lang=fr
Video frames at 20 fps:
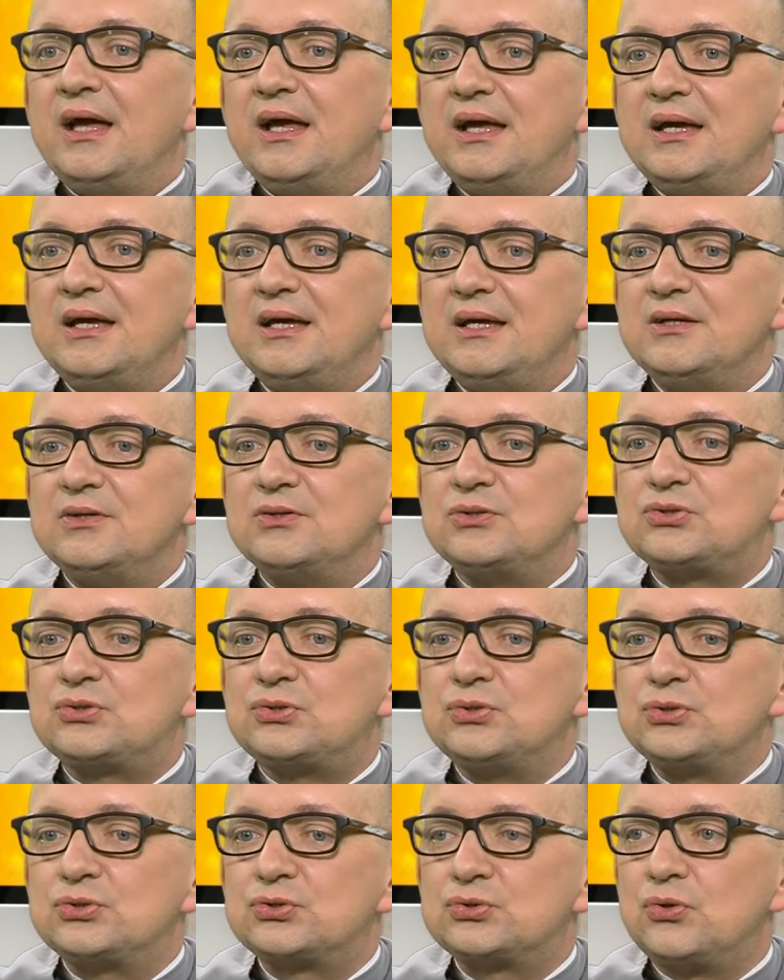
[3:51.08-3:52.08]
et
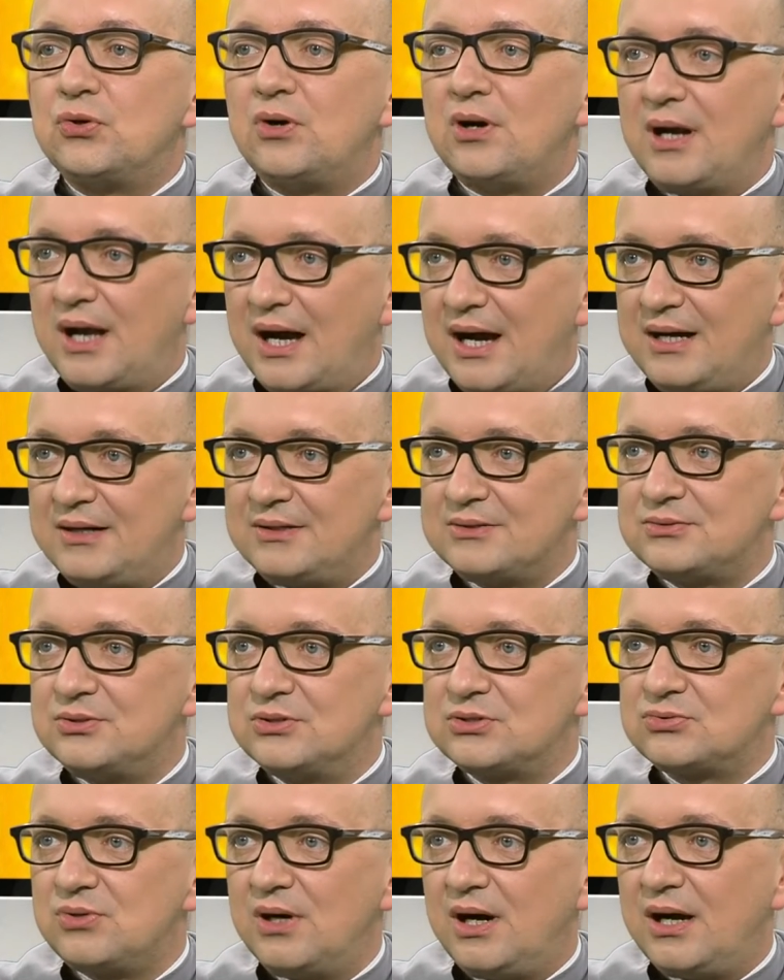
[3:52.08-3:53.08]
ce jour-là,
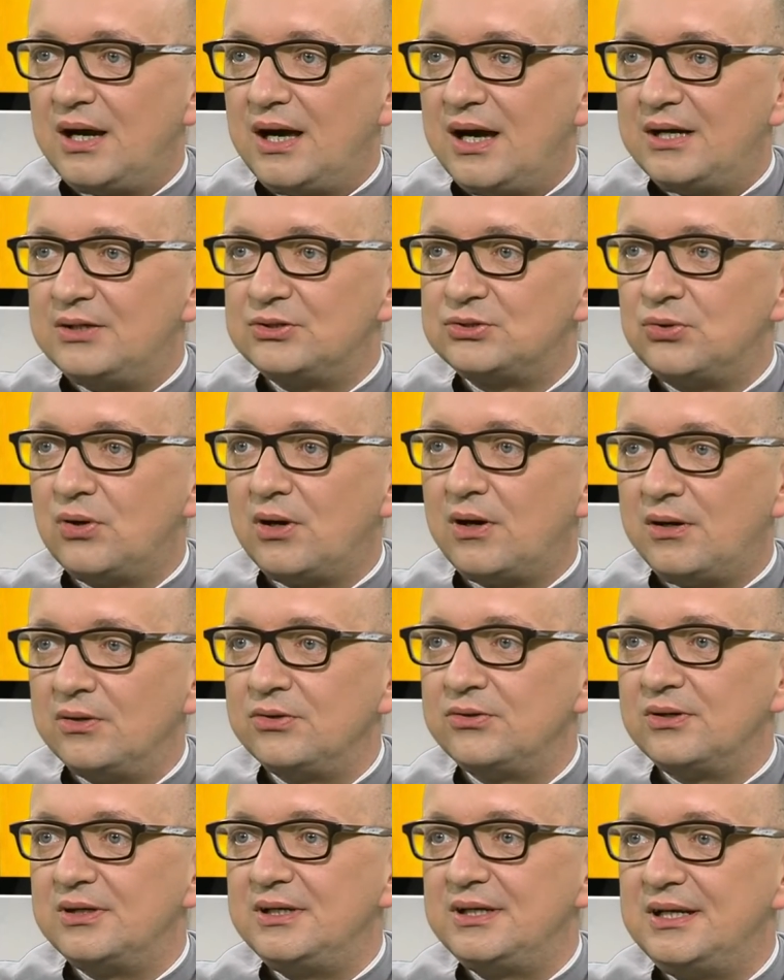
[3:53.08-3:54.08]
ce soir-là, je
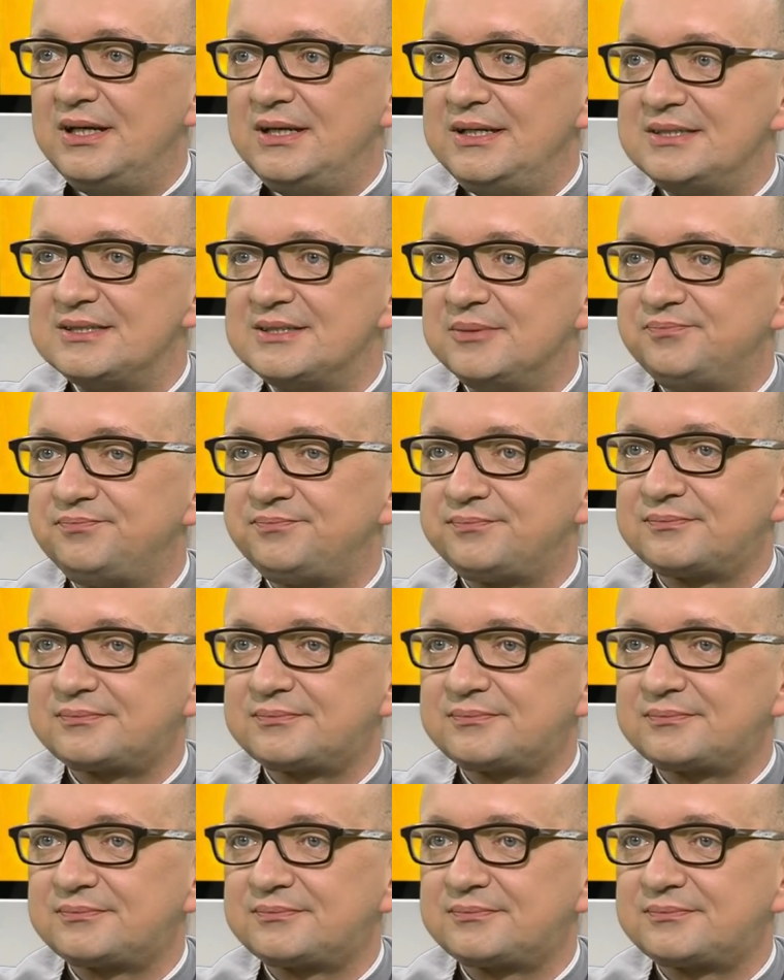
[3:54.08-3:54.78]
rentre dans l'église,